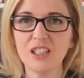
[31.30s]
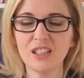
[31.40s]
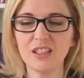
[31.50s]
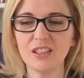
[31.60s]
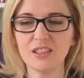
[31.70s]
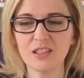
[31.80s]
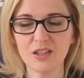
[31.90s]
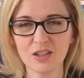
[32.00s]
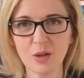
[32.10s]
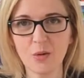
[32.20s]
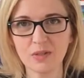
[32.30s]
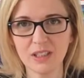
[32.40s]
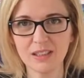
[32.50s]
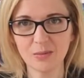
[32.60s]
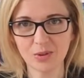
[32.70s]
i e, zostało
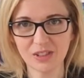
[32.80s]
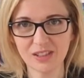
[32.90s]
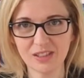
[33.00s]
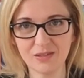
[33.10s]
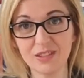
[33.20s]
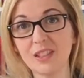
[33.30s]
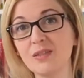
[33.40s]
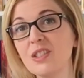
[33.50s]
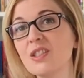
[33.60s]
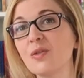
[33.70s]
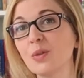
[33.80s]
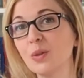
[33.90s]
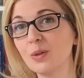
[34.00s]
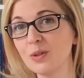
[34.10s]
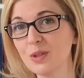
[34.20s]
wydane przez wydawnictwo
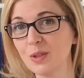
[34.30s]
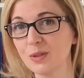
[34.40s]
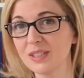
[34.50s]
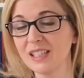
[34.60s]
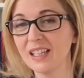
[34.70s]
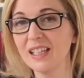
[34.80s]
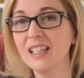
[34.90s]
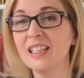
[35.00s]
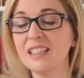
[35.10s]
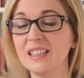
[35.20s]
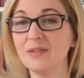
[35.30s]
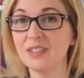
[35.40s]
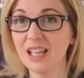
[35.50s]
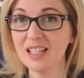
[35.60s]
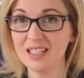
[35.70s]
Dolnośląskie. I
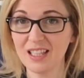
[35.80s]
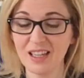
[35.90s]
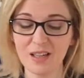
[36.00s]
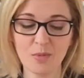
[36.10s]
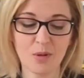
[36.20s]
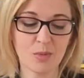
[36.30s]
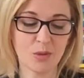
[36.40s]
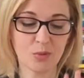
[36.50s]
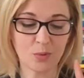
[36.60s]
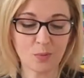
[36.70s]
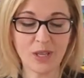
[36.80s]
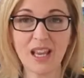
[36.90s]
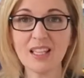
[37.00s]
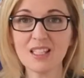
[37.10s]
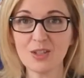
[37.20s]
w tej serii mamy już
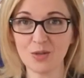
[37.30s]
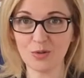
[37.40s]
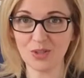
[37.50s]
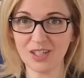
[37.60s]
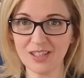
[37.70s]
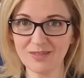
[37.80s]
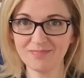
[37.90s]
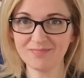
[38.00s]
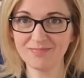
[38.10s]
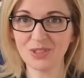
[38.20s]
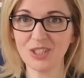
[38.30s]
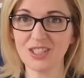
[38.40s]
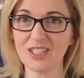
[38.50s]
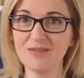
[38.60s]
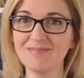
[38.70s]
pięć książek, przy
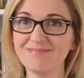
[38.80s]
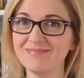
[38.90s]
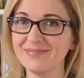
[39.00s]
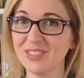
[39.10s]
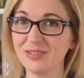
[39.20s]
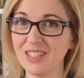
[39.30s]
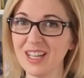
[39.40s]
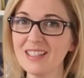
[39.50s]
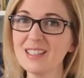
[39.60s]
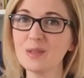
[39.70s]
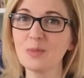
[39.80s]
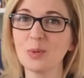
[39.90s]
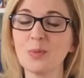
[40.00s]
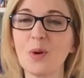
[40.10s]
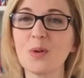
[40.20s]
czym dwie są
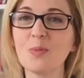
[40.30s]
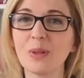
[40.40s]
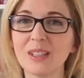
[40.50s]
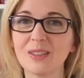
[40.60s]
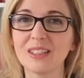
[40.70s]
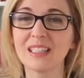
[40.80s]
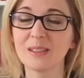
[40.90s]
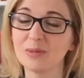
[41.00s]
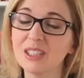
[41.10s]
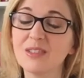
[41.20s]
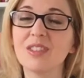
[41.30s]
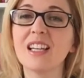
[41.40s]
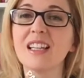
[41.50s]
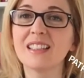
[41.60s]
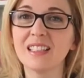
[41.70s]
pod moim patronatem. Te
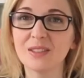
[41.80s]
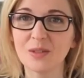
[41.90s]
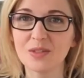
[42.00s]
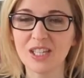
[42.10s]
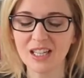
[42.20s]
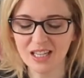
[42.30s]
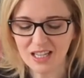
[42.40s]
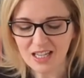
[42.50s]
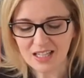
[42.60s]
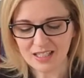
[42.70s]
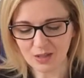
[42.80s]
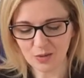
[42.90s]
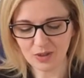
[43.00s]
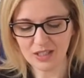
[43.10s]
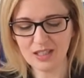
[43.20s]
dwie najnowsze
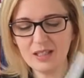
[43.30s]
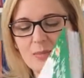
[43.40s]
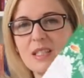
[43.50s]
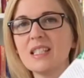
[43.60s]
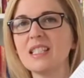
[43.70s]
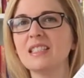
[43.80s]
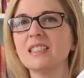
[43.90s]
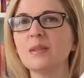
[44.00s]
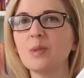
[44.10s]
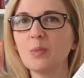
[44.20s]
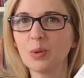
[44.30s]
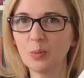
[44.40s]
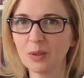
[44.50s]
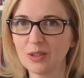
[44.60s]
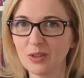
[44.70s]
są e, między innymi
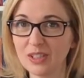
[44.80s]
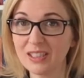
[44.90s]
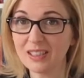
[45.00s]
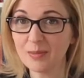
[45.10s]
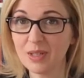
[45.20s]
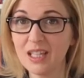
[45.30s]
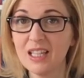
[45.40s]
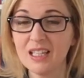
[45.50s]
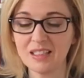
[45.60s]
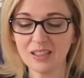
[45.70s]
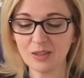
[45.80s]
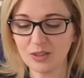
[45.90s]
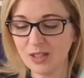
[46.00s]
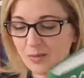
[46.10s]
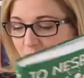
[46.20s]
pod patronatem
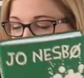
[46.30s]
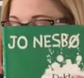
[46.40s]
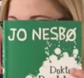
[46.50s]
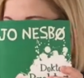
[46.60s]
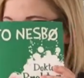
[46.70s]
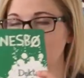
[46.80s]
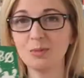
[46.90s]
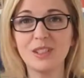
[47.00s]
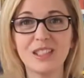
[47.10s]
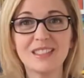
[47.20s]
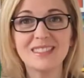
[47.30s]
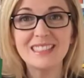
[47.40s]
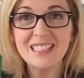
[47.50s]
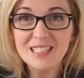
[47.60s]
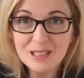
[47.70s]
tylko dla mam, co mnie
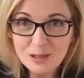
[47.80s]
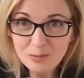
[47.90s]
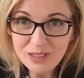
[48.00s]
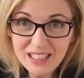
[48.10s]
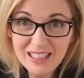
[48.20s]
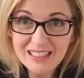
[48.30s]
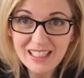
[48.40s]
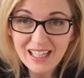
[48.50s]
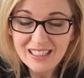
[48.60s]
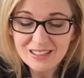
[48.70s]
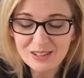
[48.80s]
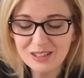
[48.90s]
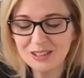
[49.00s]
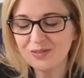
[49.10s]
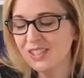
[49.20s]
niezmiernie, ale to
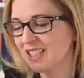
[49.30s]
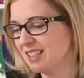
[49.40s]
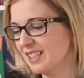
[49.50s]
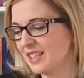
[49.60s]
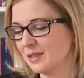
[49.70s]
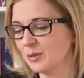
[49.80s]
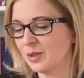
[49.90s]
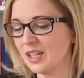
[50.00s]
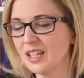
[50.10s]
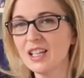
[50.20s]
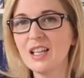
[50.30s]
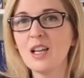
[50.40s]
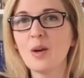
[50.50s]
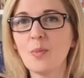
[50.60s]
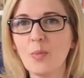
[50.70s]
niezmiernie raduje
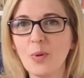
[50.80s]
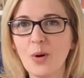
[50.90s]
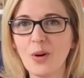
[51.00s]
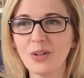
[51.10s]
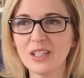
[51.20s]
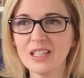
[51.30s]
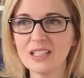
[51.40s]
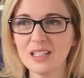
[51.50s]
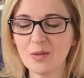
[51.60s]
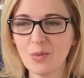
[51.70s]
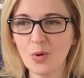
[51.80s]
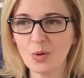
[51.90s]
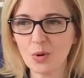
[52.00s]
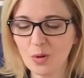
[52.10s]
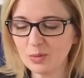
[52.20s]
bo jestem
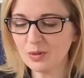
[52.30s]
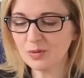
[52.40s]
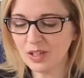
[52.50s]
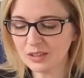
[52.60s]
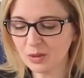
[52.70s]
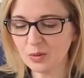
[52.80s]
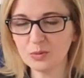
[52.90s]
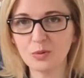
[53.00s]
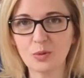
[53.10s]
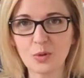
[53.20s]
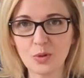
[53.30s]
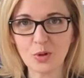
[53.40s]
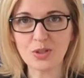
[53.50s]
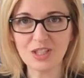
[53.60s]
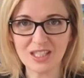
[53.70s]
ogromną fanką
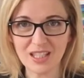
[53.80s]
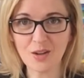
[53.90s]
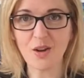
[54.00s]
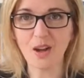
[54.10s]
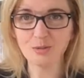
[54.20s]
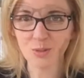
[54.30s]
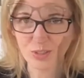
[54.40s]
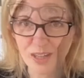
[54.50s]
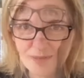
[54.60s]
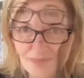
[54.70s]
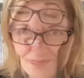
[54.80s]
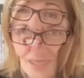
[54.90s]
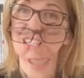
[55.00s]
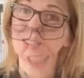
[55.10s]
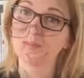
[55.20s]
twórczości tego autora,
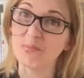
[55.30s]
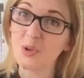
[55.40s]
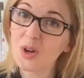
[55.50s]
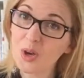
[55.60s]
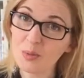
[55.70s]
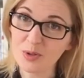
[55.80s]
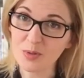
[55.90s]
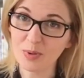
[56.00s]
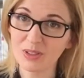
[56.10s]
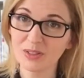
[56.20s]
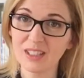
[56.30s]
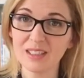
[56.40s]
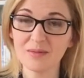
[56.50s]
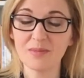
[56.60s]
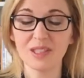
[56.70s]
więc jak mogę objąć
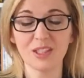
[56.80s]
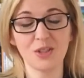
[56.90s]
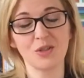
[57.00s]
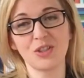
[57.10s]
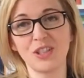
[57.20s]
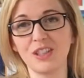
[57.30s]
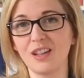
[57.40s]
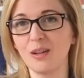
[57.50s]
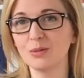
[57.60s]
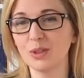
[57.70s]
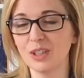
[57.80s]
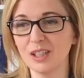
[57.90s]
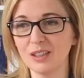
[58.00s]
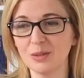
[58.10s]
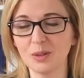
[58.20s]
patronatem książki
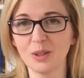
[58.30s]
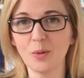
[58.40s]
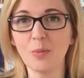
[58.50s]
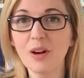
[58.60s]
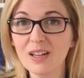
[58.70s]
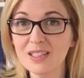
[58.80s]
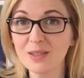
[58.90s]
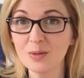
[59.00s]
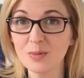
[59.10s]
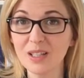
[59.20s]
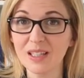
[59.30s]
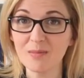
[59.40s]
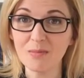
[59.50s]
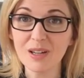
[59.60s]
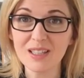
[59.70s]
autora, którego bardzo lubię
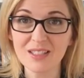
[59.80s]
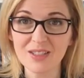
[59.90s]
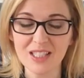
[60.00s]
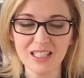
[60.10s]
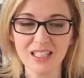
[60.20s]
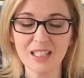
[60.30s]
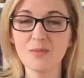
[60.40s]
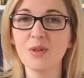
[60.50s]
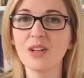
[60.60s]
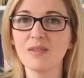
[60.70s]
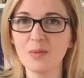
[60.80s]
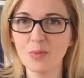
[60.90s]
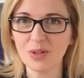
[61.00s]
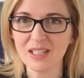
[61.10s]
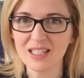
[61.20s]
i bardzo cenię i mogę Wam
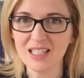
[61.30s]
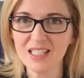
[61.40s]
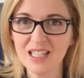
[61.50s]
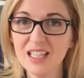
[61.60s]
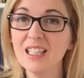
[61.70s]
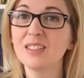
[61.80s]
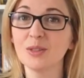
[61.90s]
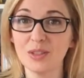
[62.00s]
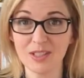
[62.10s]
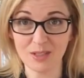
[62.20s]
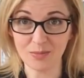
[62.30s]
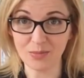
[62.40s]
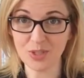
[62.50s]
polecać, to jestem